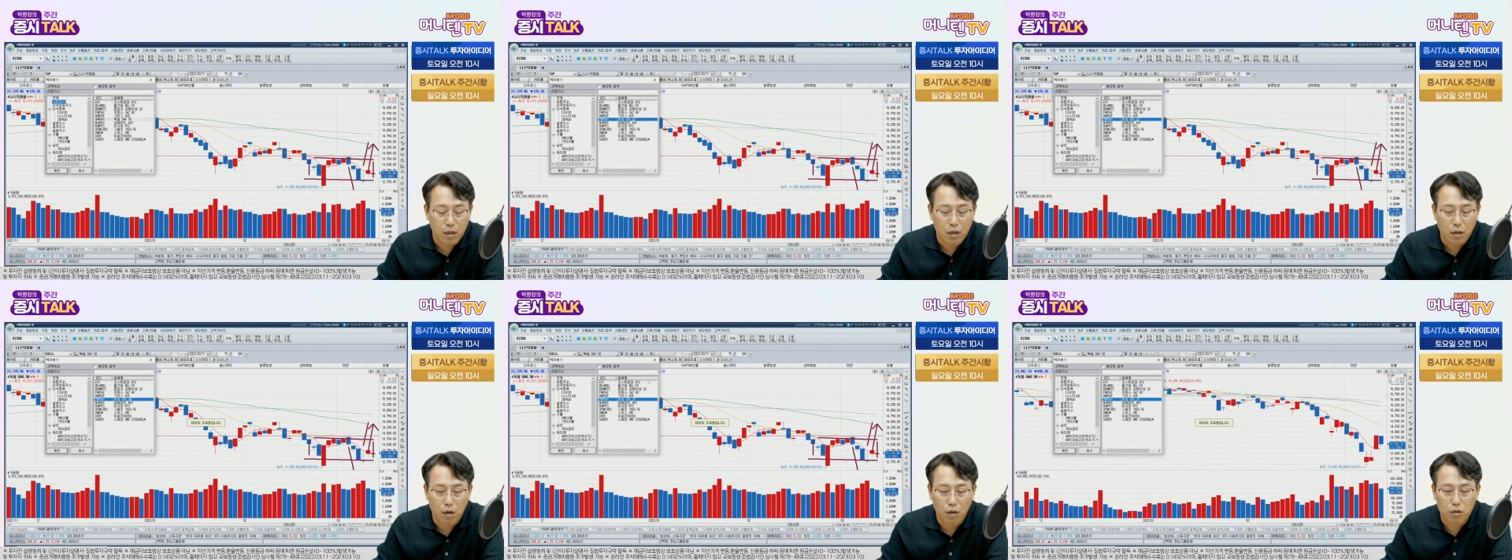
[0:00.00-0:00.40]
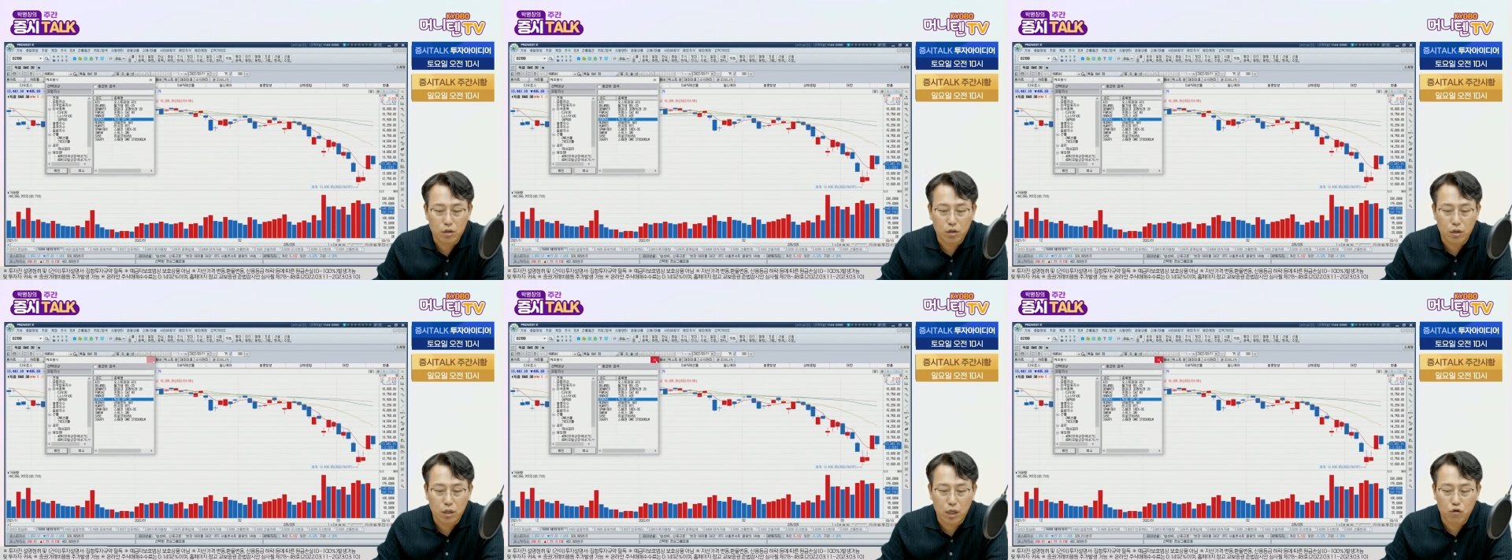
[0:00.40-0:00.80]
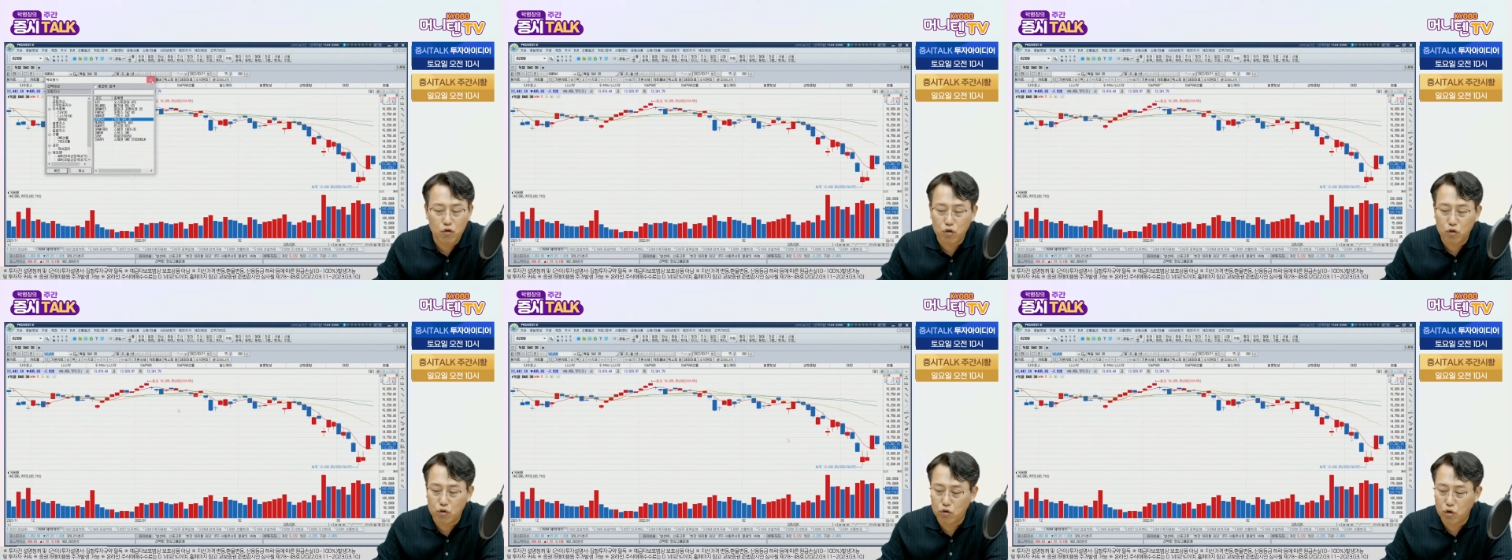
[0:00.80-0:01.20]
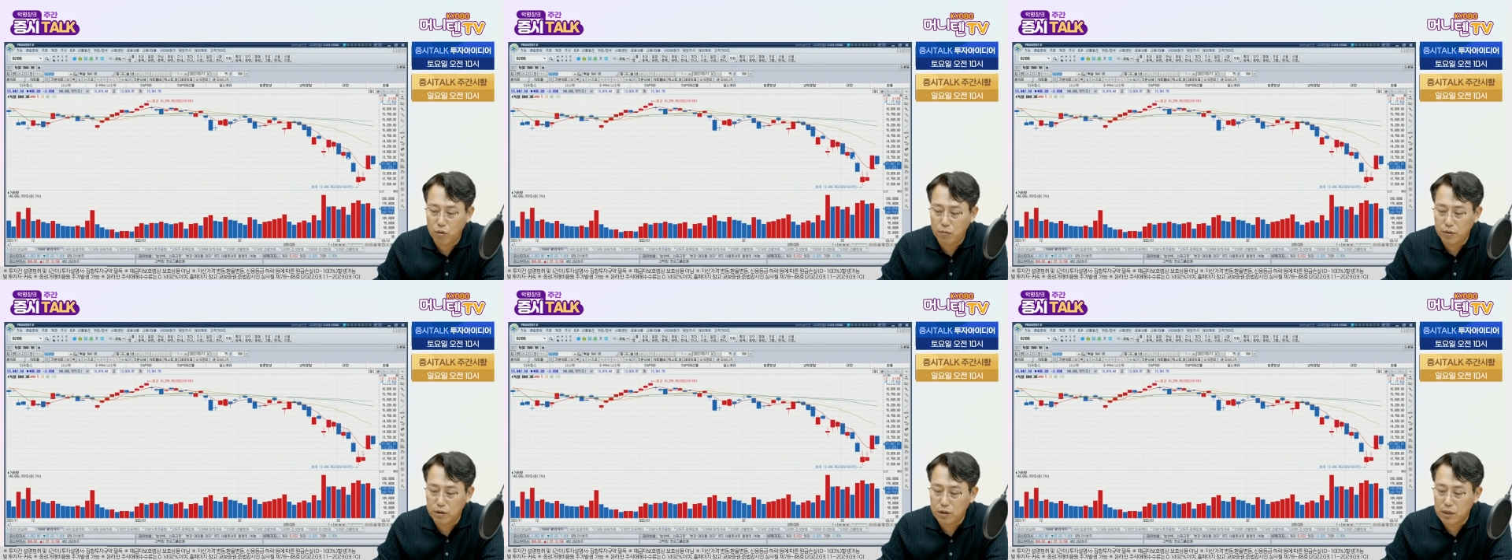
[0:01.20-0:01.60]
엊그저께
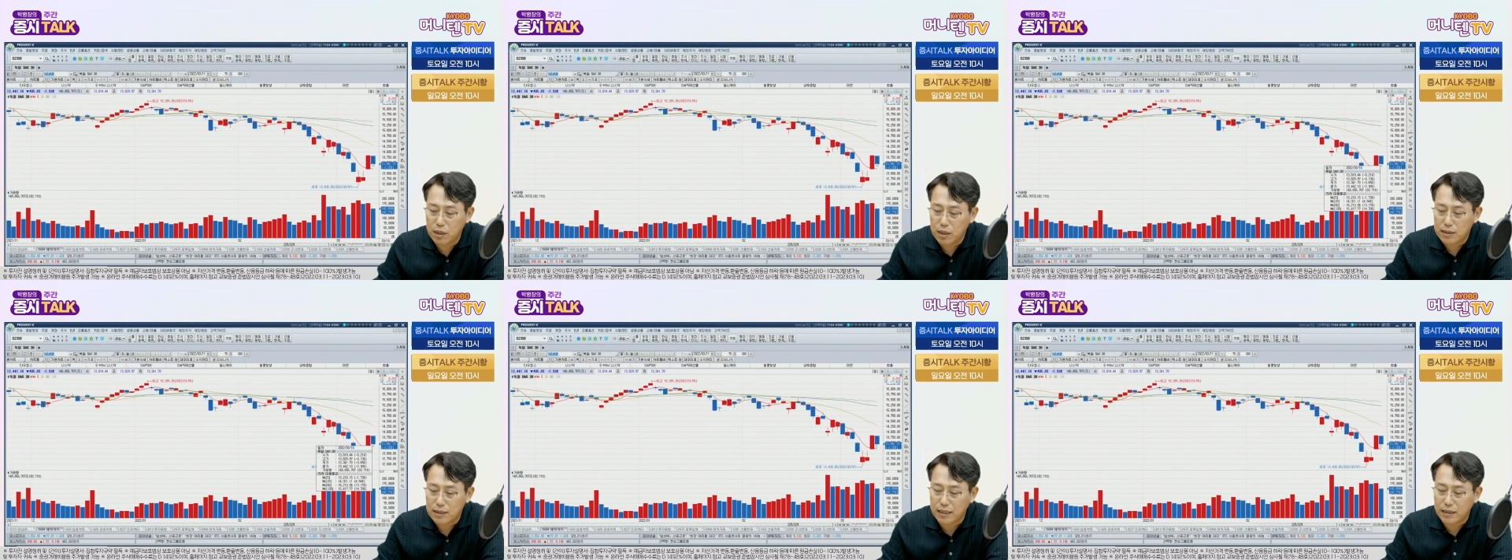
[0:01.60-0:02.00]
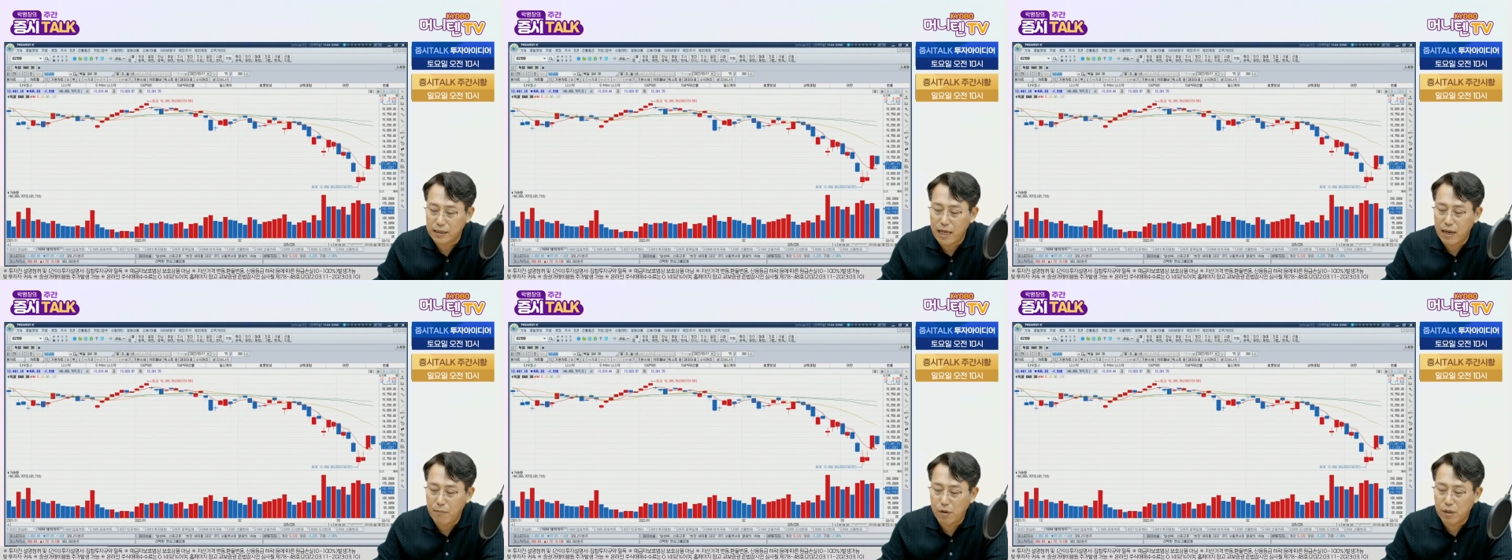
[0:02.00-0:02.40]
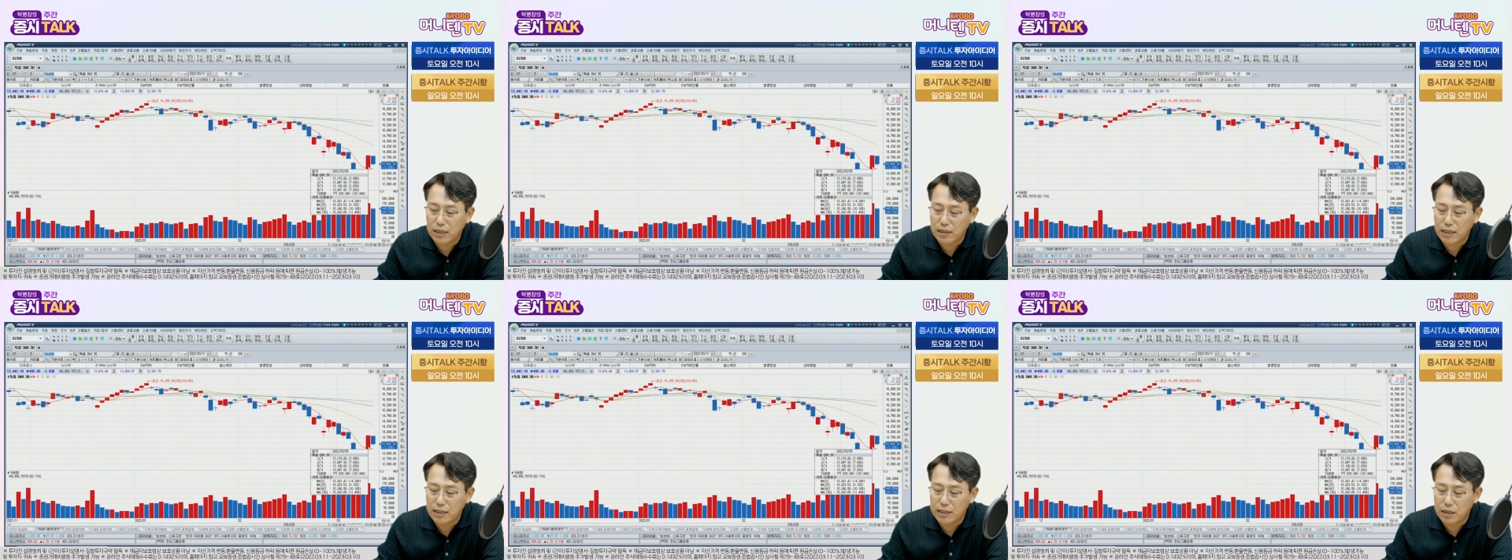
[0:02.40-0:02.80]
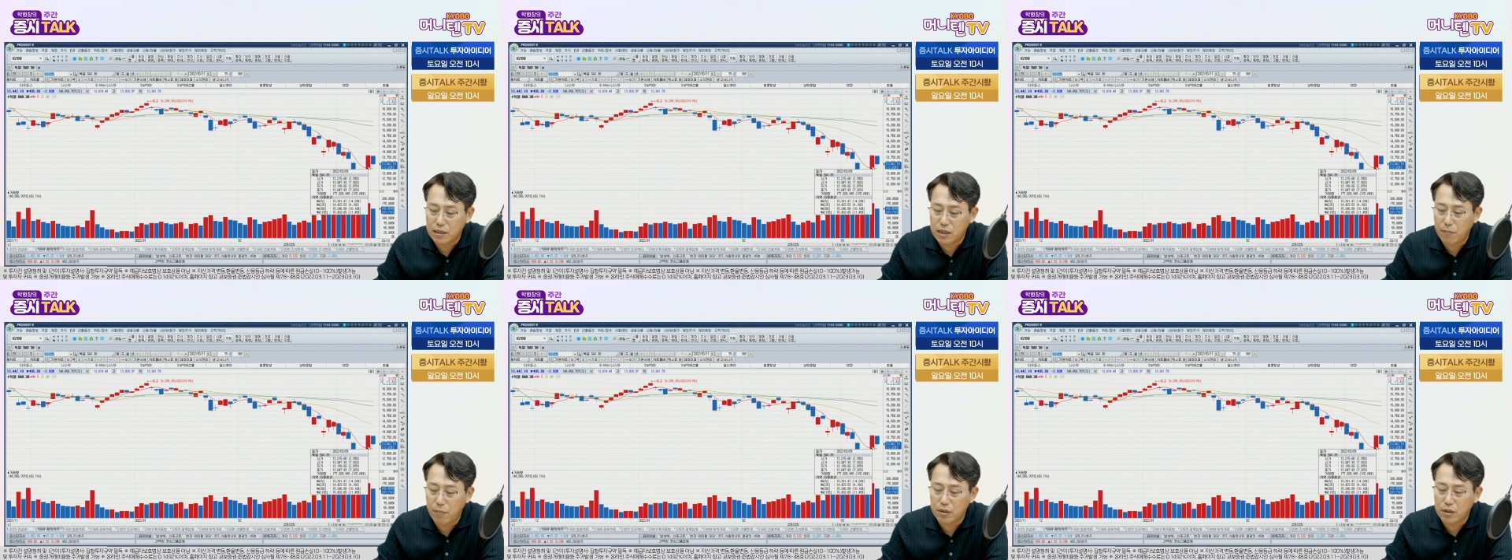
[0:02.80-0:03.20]
유럽은 장대 안목난 날 있잖아요.
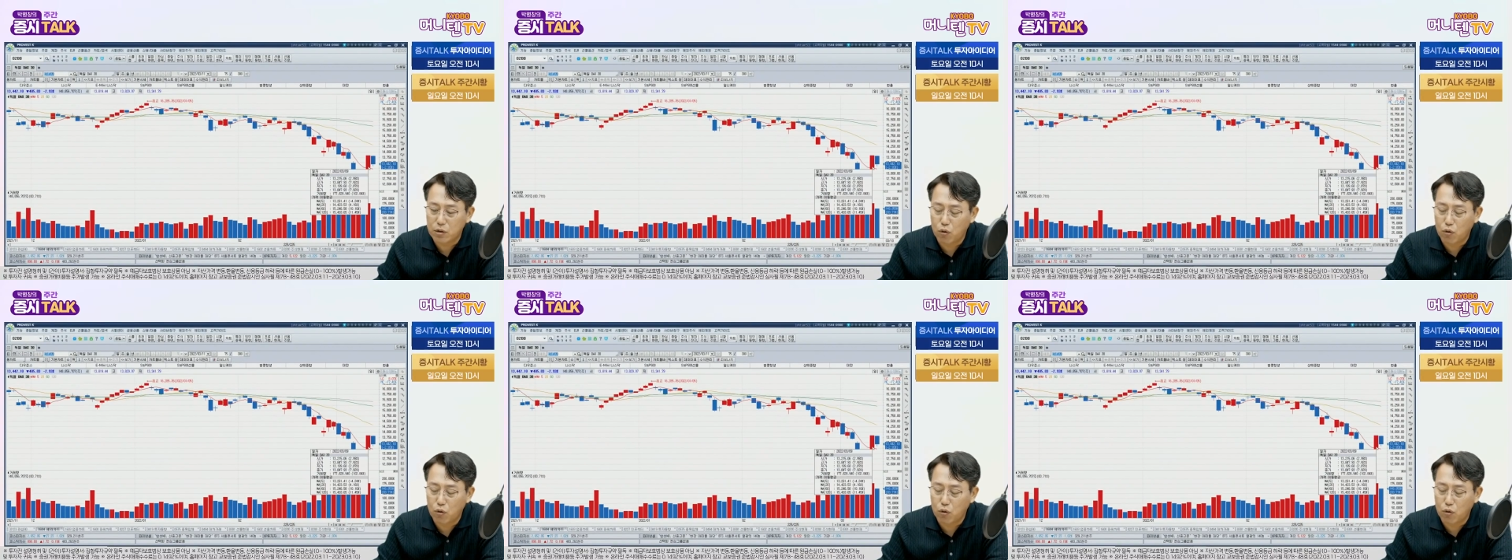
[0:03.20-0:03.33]
7%